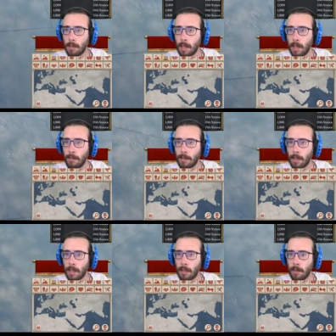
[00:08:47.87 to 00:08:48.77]
la nave
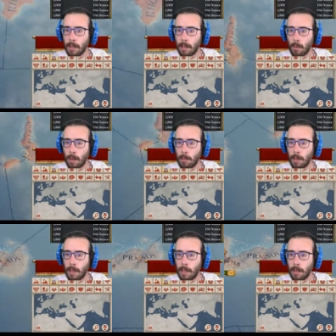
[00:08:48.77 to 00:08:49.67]
sarà arrivata qua a
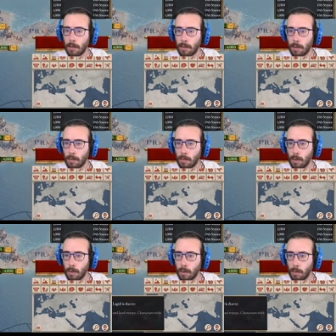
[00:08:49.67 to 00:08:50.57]
pigliare le nostre
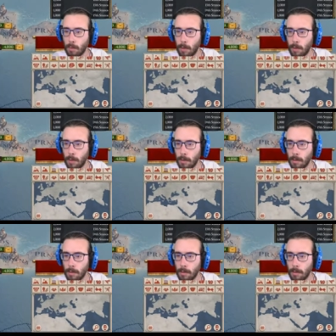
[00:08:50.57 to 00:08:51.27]
nuove truppe vero?